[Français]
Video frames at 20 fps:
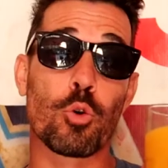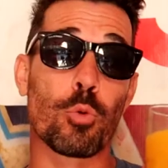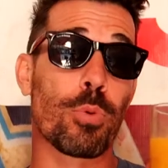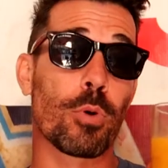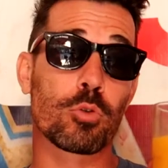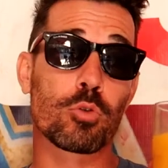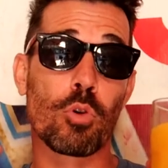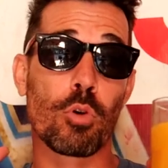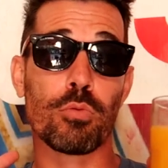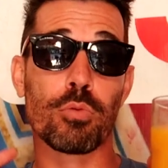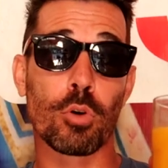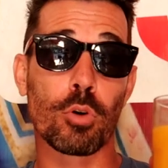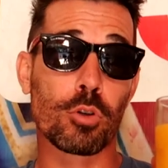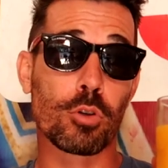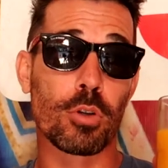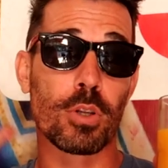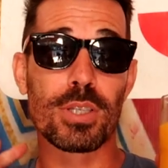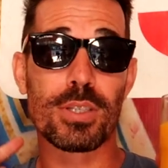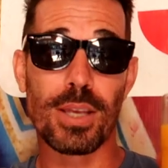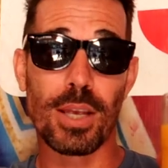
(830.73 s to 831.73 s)
Je pense que vous
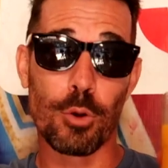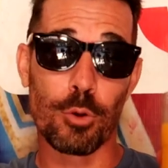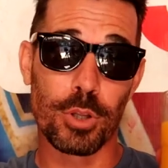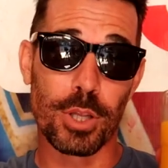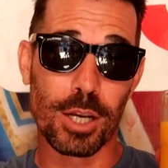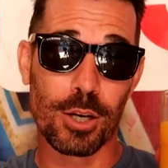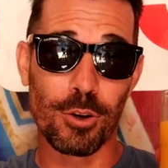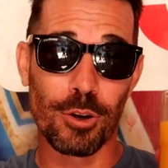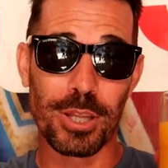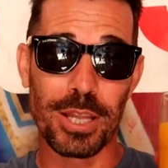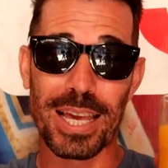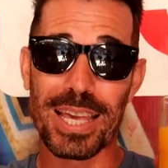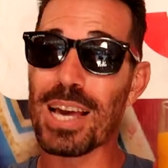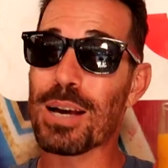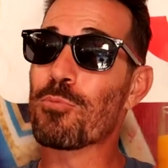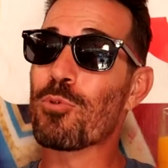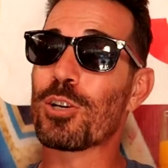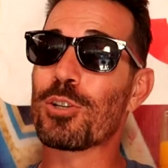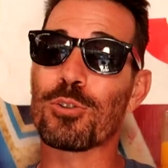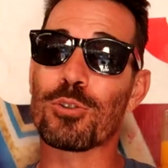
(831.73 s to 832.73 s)
reconnaissez le décor
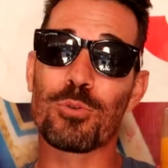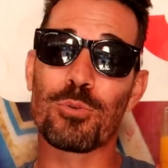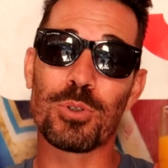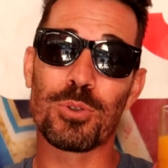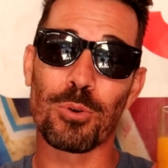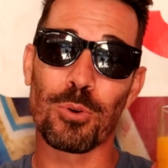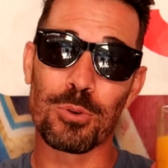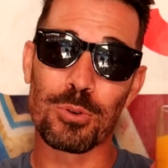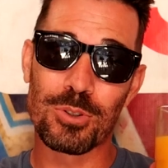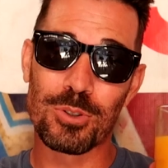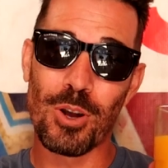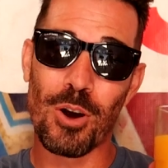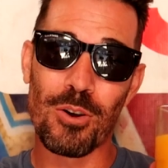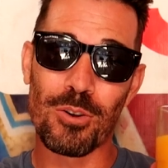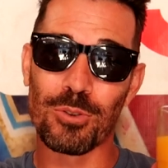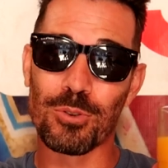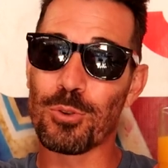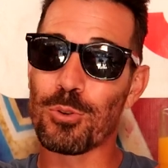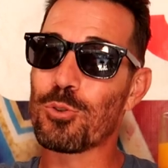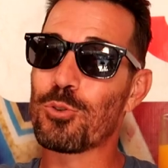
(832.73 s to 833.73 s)
derrière moi, je suis sur le
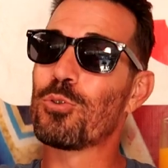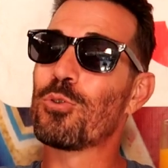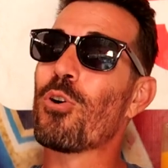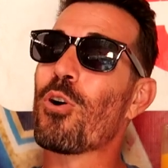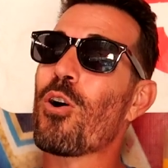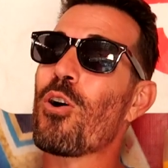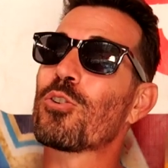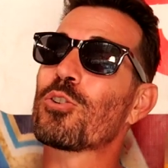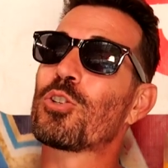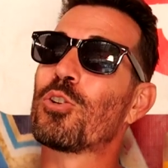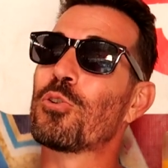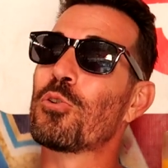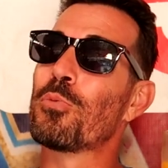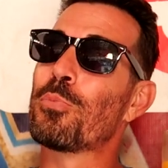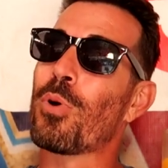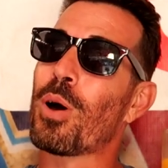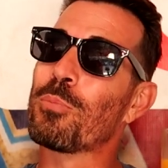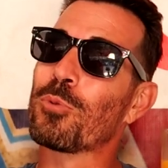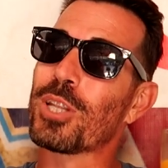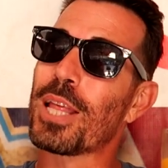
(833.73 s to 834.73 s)
stand de jus d'orange tenu
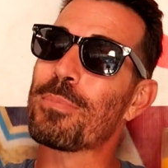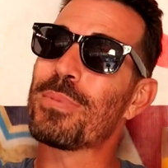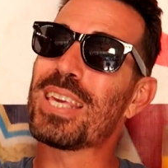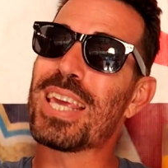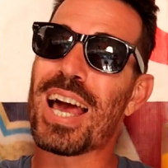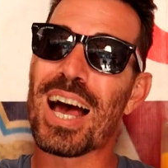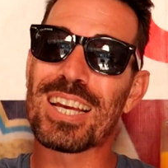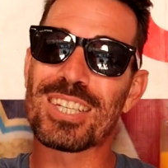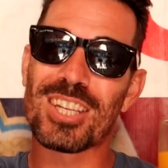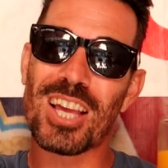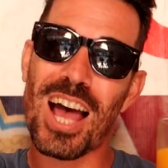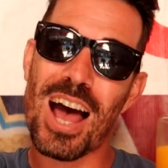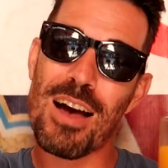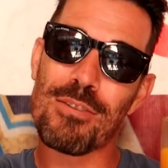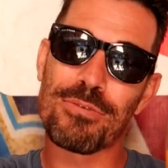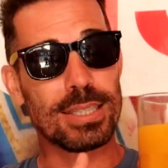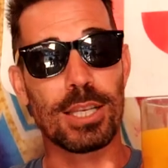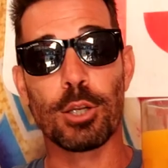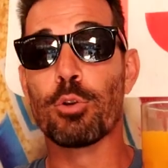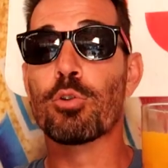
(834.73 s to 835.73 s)
par mon ami
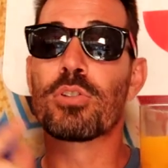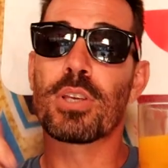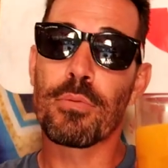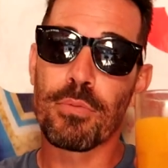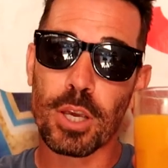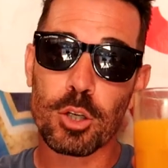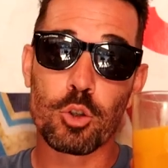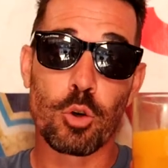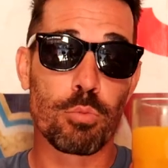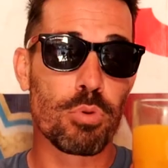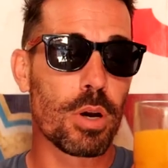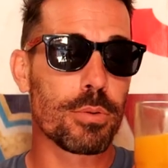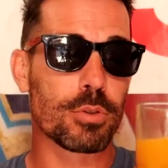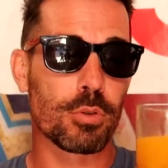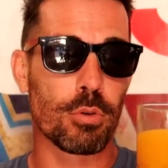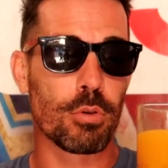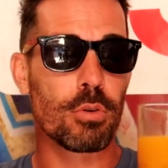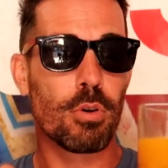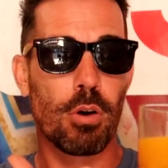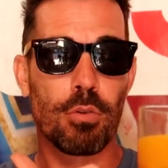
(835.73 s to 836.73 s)
Ashraf. C'est le deuxième verre que je bois
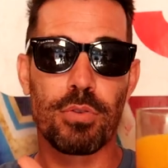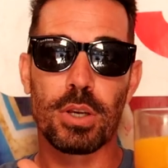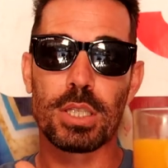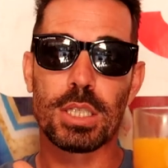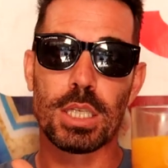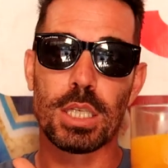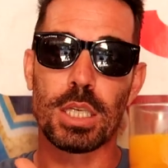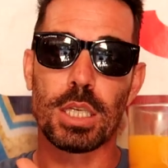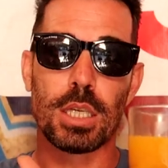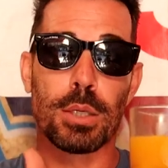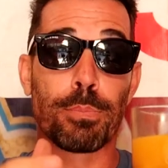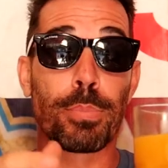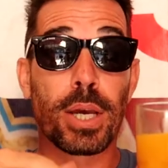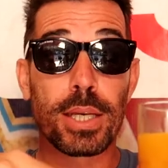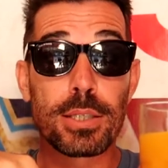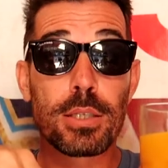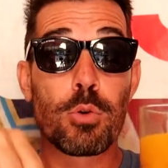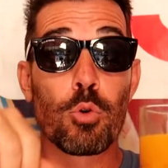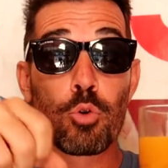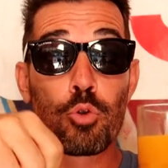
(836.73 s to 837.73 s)
parce qu'en fait il
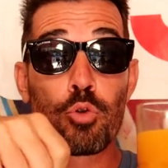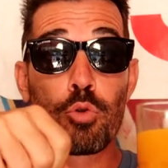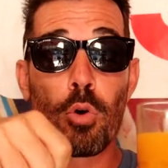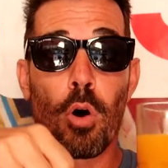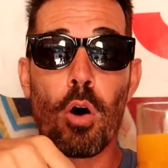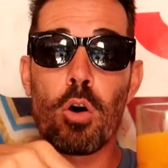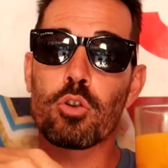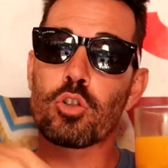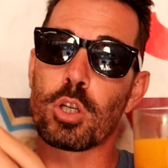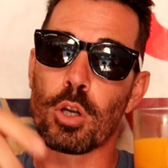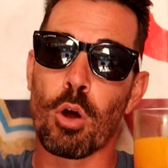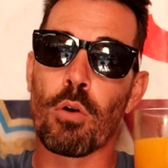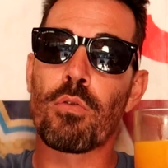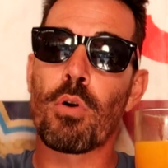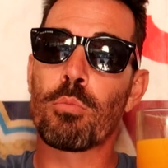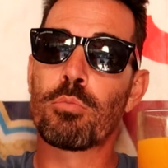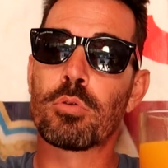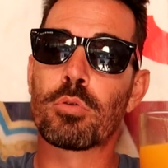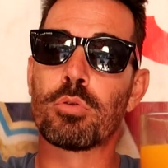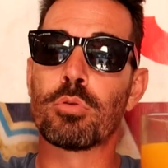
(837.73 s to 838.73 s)
presse le jus d'orange, il en
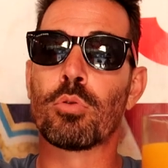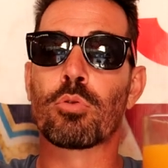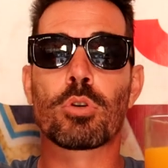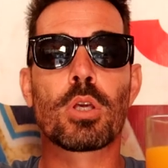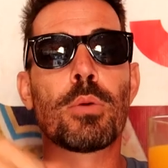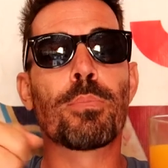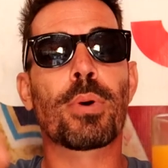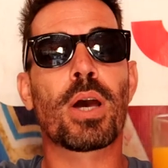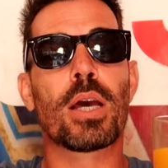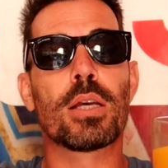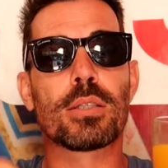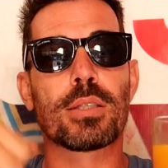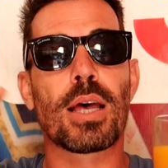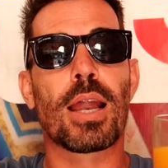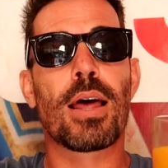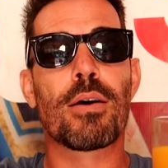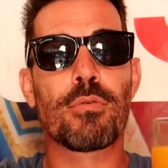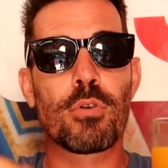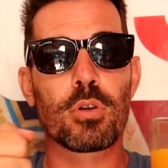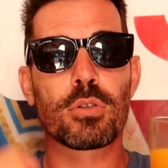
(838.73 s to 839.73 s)
vend beaucoup donc il presse
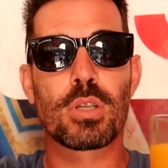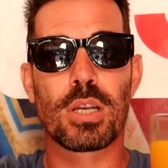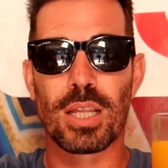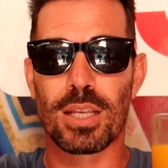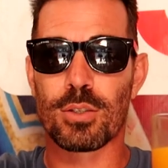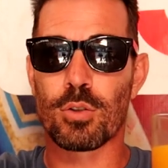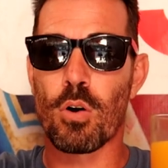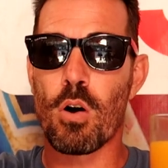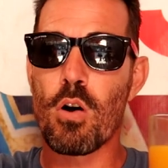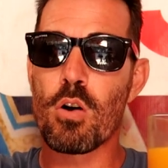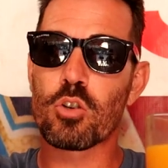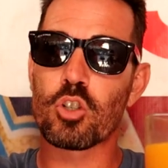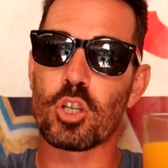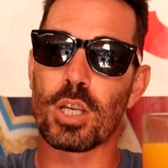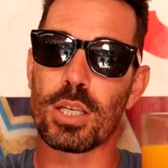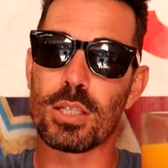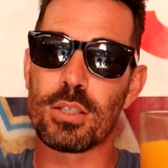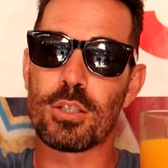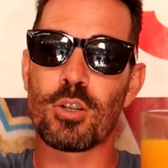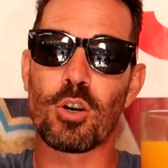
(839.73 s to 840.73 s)
à l'avance les oranges
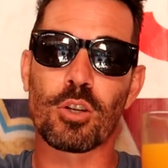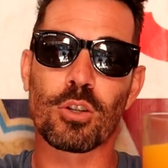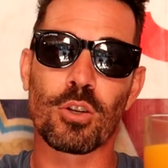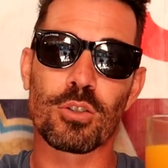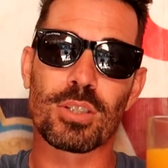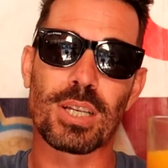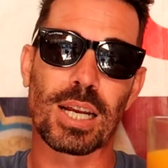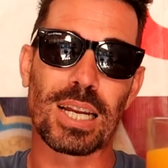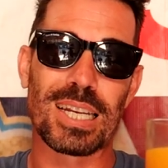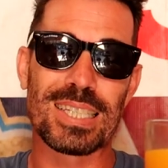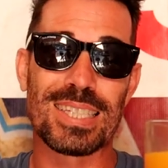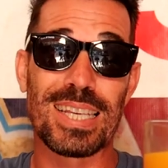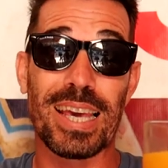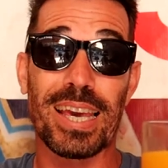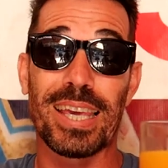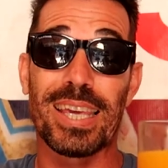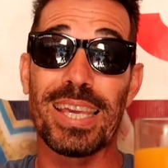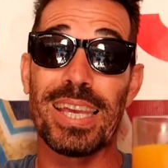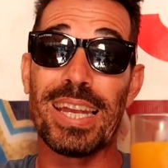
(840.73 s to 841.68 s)
et il stocke dans sa glacière.